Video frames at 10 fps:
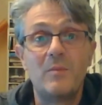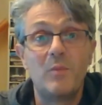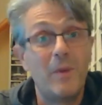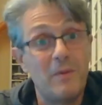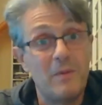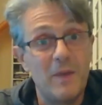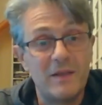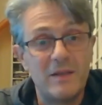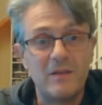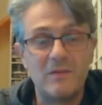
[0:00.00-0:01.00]

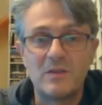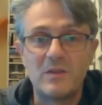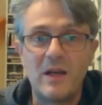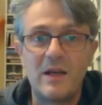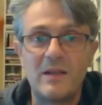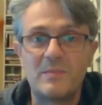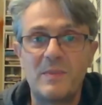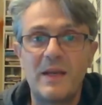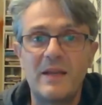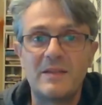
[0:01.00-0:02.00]
probabilmente, vista
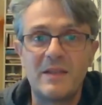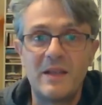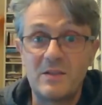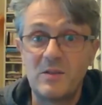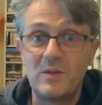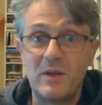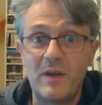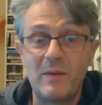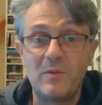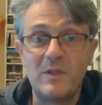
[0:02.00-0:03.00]
l'esperienza della seconda
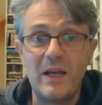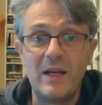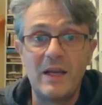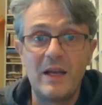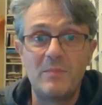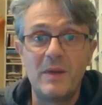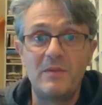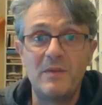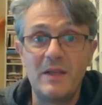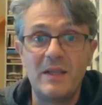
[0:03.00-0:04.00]
guerra mondiale che era appena
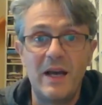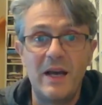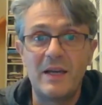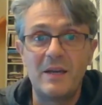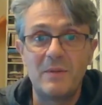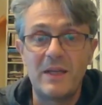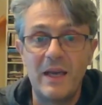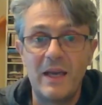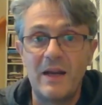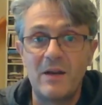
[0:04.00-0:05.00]
finita, anche
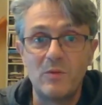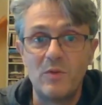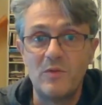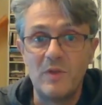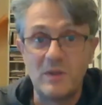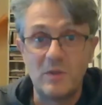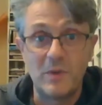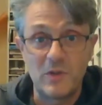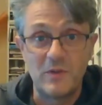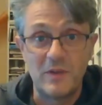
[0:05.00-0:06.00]
perché era un convinto
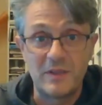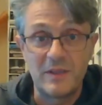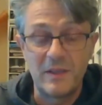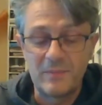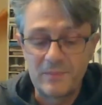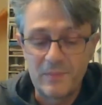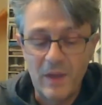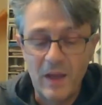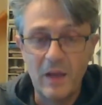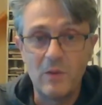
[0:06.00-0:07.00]
pacifista
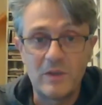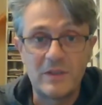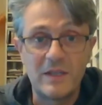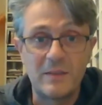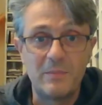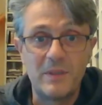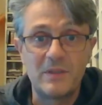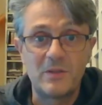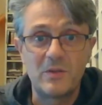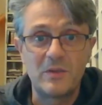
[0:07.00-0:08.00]
e uno che si era sempre
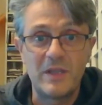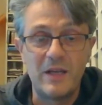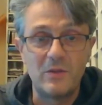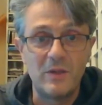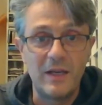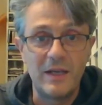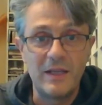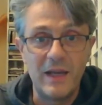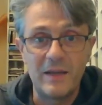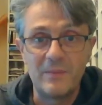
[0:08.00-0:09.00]
discostato dalle
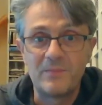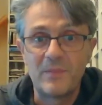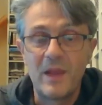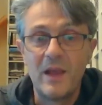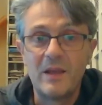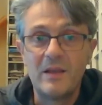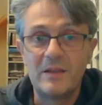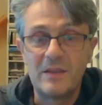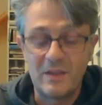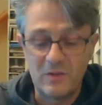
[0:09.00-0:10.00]
idee
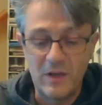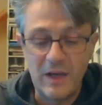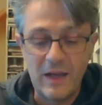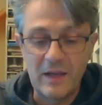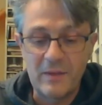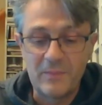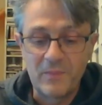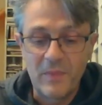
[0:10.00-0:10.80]
del Terzo Reich.